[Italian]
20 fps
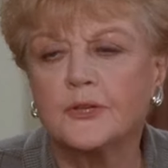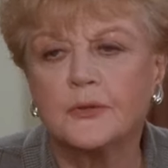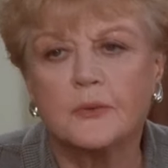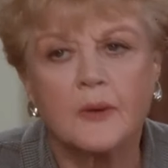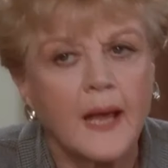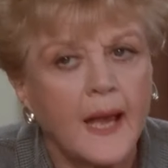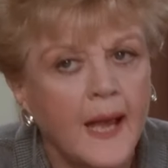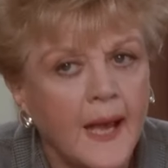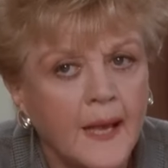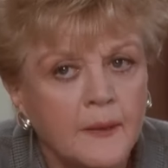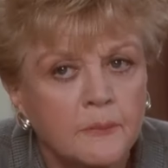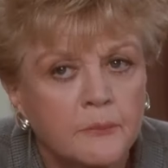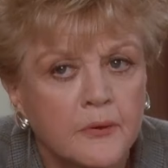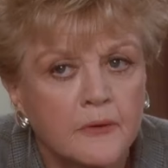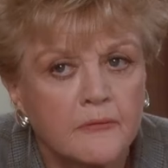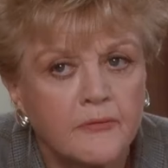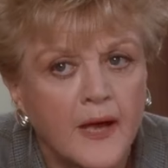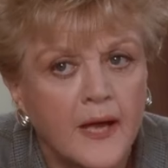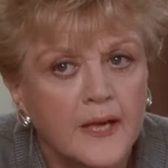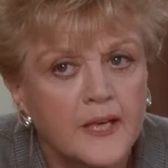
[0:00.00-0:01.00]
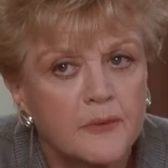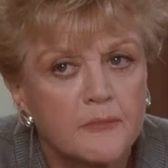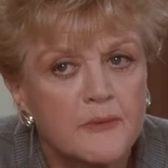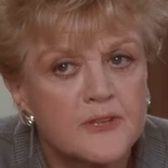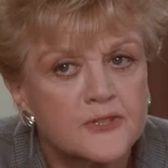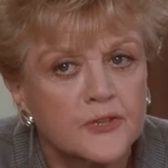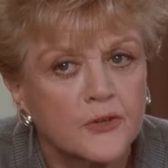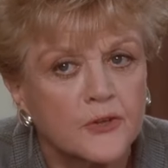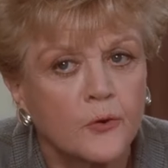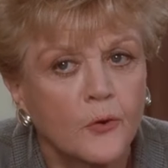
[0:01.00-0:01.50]
Ma tu hai provato in
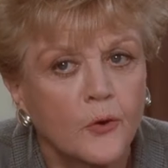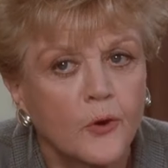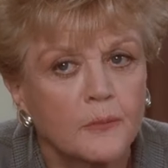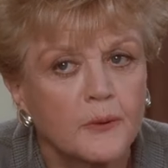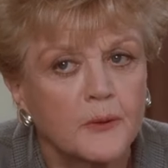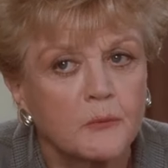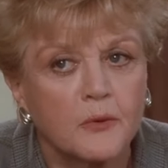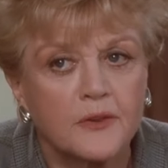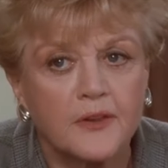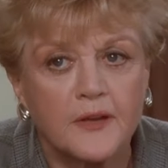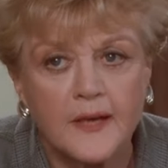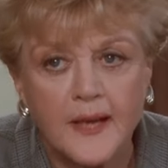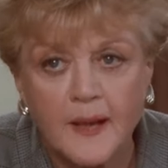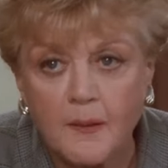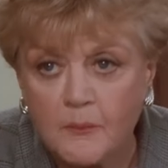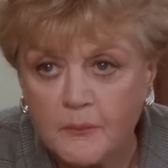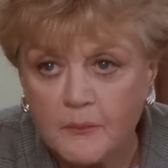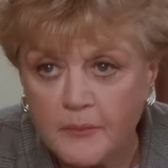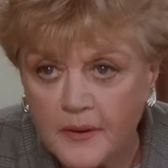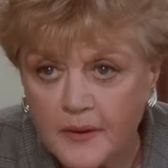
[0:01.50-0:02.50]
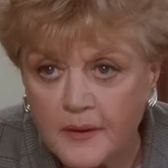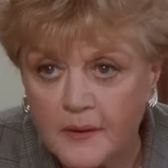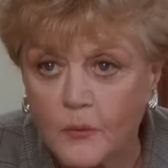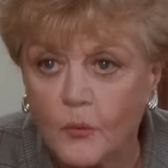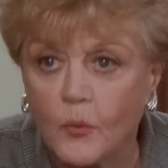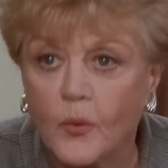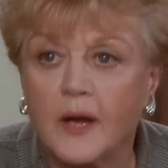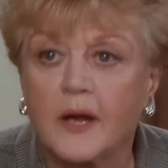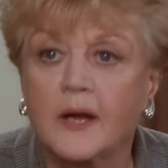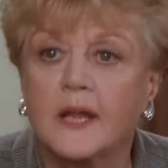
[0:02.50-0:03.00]
mezzo a Roma coi tram
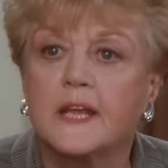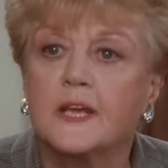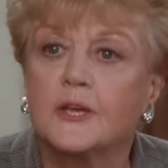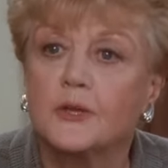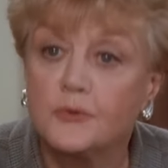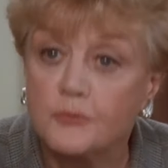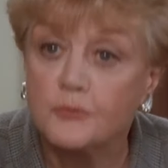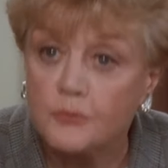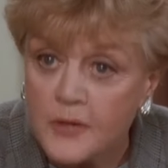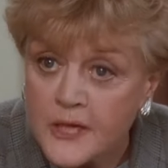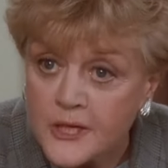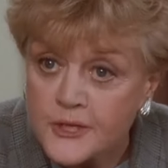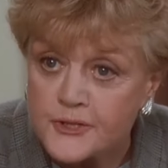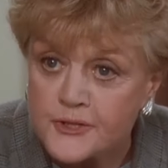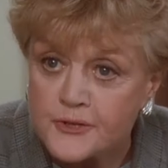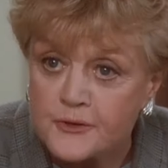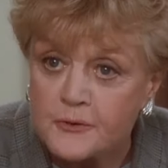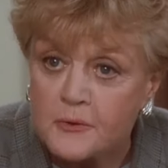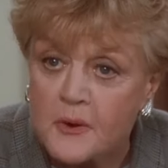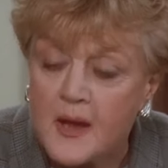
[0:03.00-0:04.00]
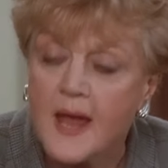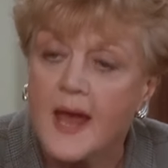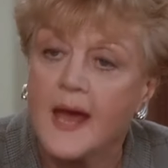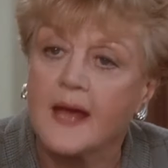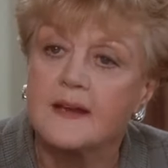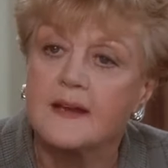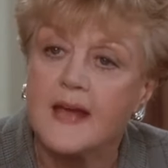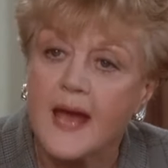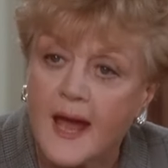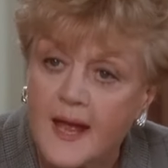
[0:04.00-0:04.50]
qualche ufficio?
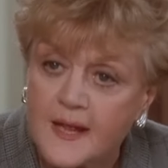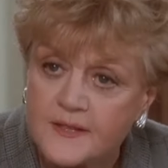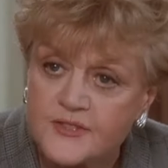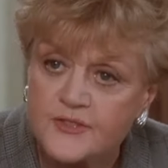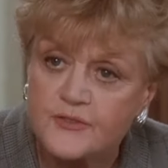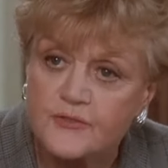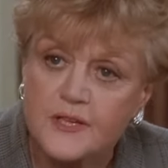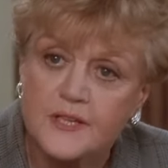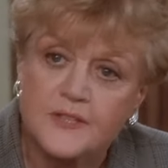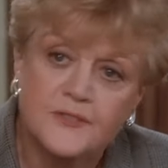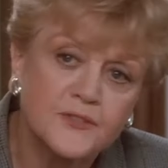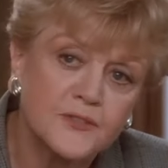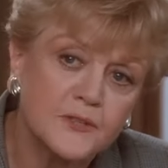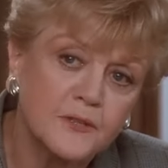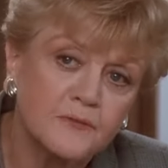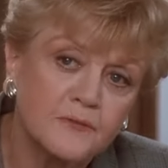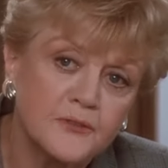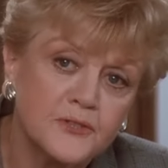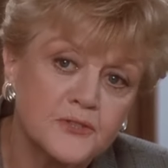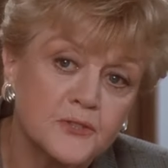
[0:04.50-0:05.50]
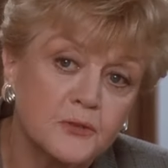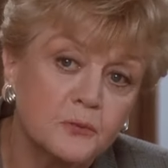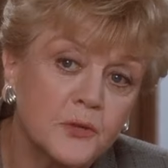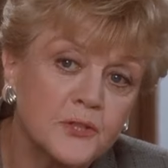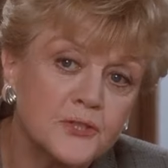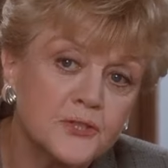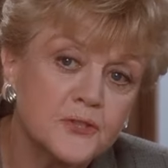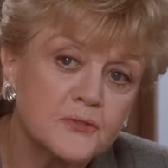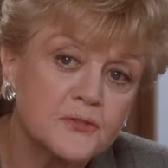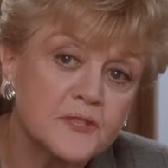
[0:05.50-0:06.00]
L'arcivescovo
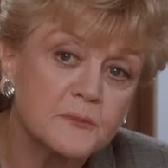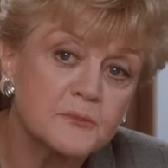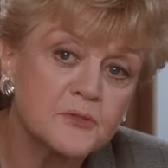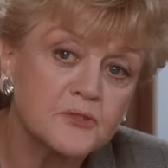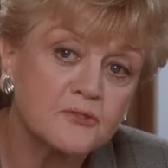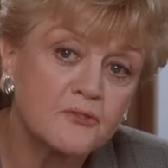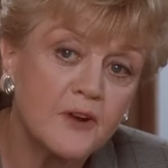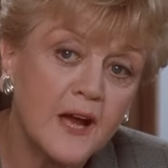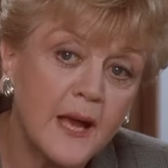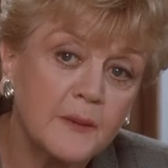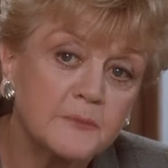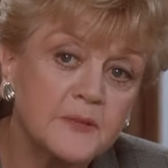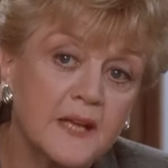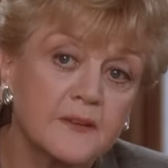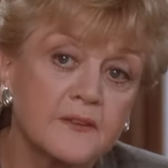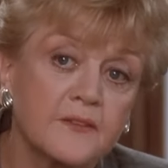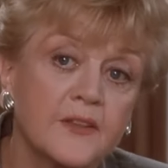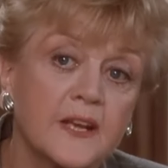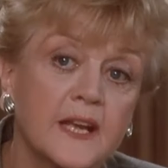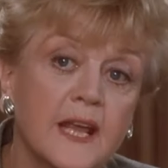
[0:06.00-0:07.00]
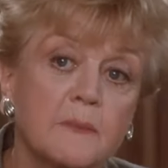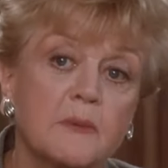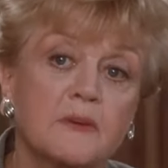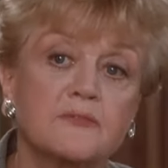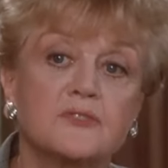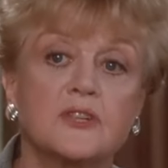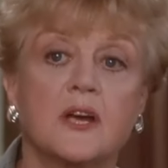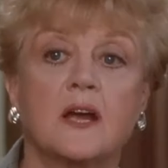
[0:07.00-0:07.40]
sequestro si è messo a prendere dei bei